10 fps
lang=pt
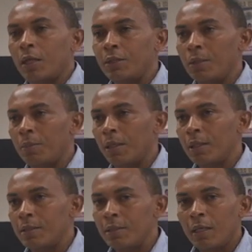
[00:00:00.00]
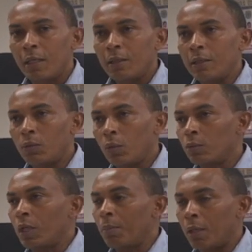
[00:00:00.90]
cada dia mais e com
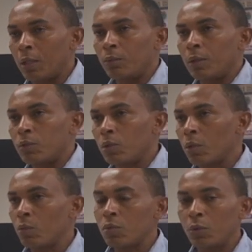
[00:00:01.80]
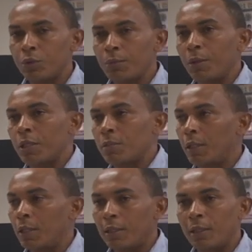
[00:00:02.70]
o trabalho, né, não só dos timbirenses,
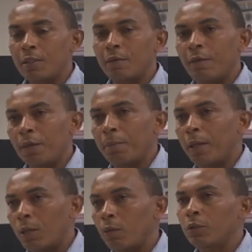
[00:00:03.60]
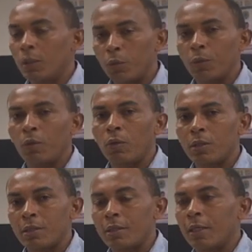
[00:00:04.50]
mas daqueles que vêm para contribuir com a
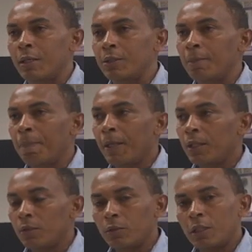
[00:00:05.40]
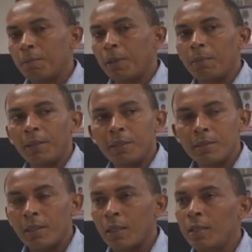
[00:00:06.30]
nossa cidade. Então está de parabéns
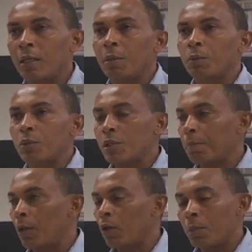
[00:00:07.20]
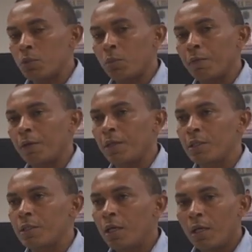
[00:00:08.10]
né, à Câmara Municipal mais uma
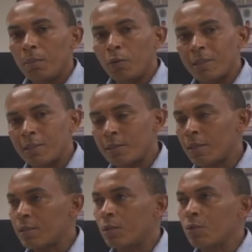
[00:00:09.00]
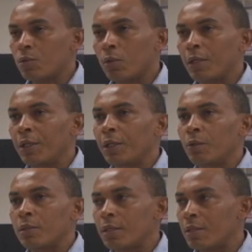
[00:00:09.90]
vez por essa sessão
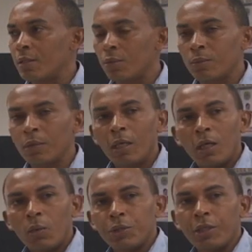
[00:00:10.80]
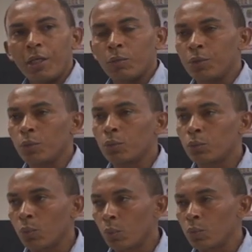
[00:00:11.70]
solene, uma sessão onde reuniu
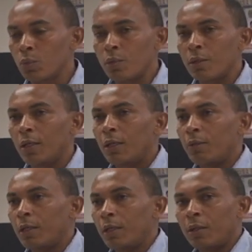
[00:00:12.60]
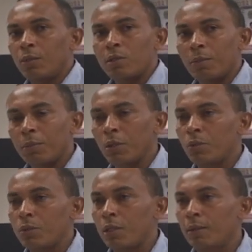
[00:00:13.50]
todos né, os
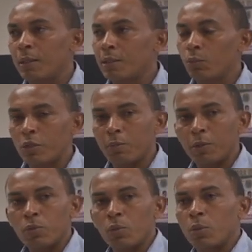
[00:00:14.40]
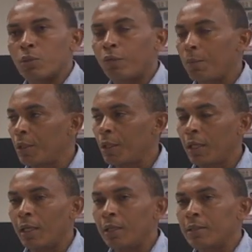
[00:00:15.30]
amigos dessas duas pessoas, os
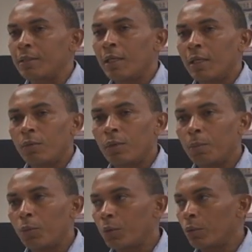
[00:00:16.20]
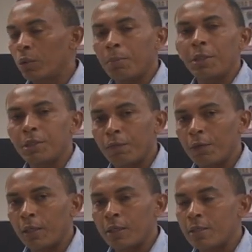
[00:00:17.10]
familiares, né, porque eu também já
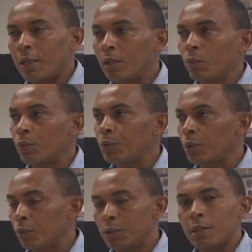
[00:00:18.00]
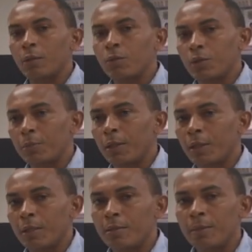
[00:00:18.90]
fui agraciado com o título de cidadão
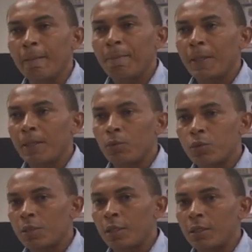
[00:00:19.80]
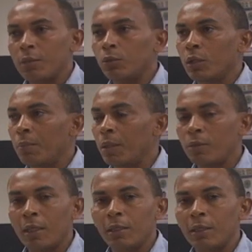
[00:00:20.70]
timbirense eu sei o tamanho
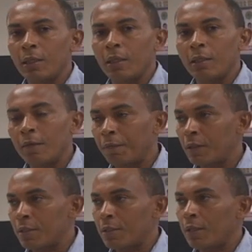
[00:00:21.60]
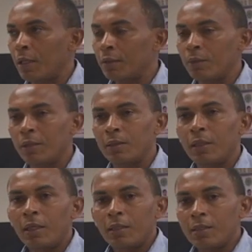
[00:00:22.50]
da alegria, da felicidade, né,
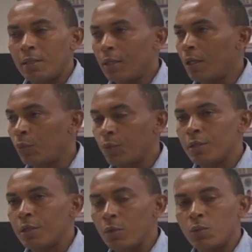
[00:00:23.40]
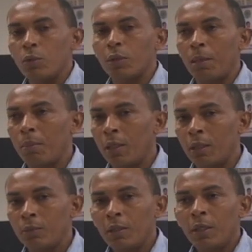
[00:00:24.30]
de ser reconhecido o seu
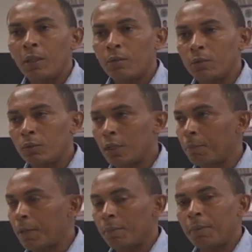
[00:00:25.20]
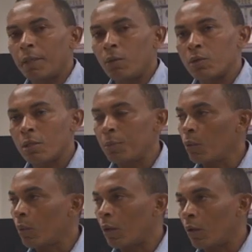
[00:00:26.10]
trabalho. Né, então está de parabéns, nosso
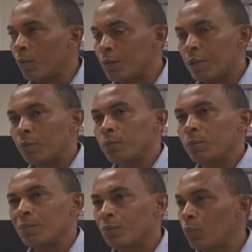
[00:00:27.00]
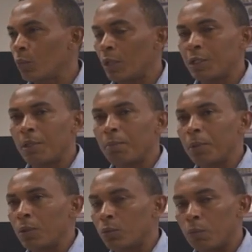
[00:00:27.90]
amigo Alves, né, um, um grande
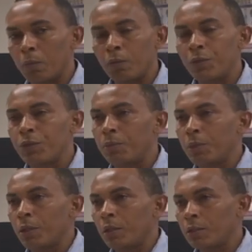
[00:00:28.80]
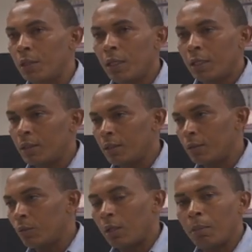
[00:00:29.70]
amigo do povo de Timbiras, que
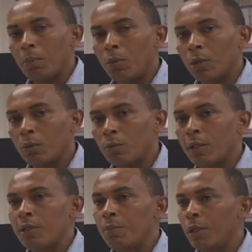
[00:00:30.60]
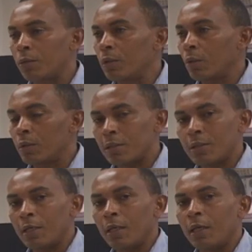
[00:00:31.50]
colabora com o crescimento da nossa
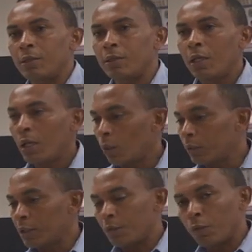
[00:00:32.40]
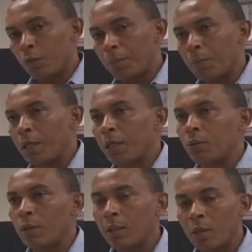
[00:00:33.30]
cidade, com o
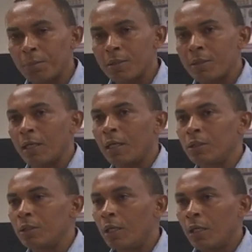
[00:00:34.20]
desenvolvimento, com a amizade.